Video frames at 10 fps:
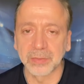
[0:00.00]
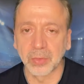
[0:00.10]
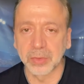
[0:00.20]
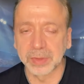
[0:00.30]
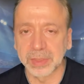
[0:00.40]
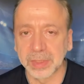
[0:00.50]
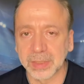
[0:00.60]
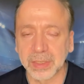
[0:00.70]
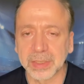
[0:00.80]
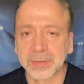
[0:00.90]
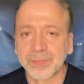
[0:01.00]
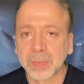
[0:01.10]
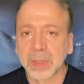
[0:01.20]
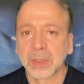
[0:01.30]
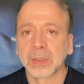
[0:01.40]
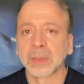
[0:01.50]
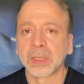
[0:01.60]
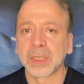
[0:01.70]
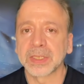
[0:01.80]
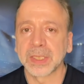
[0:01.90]
forvetine kadar
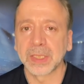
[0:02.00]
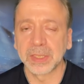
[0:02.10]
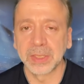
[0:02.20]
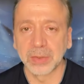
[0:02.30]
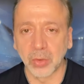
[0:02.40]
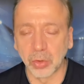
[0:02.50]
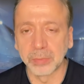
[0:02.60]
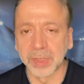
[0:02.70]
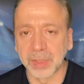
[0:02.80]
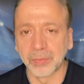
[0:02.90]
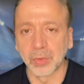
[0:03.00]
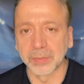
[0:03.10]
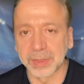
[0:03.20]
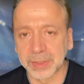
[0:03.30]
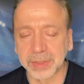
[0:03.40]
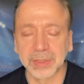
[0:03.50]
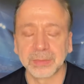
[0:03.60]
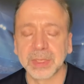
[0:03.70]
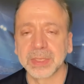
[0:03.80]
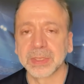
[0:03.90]
Galatasaray ki olmayan forvet
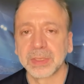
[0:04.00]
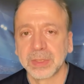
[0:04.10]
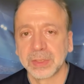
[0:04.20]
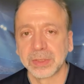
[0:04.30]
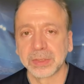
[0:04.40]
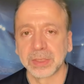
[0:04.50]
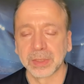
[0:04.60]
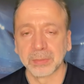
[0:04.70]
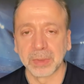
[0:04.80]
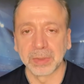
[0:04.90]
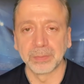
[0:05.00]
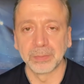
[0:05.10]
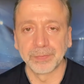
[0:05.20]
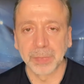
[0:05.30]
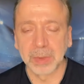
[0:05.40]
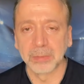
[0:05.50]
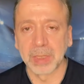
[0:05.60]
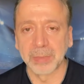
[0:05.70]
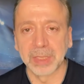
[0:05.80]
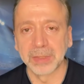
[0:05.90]
dediğimiz işte
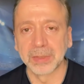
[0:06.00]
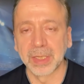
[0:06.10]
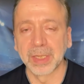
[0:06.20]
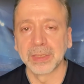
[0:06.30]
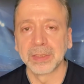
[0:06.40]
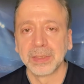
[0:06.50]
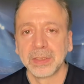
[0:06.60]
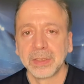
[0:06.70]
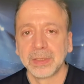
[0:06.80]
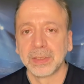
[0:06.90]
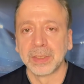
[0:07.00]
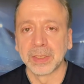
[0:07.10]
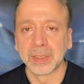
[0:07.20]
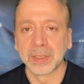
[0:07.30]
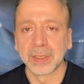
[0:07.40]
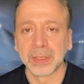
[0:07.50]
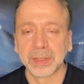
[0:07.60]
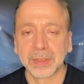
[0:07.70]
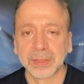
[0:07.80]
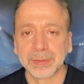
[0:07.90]
Babel'inden
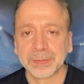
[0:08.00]
eee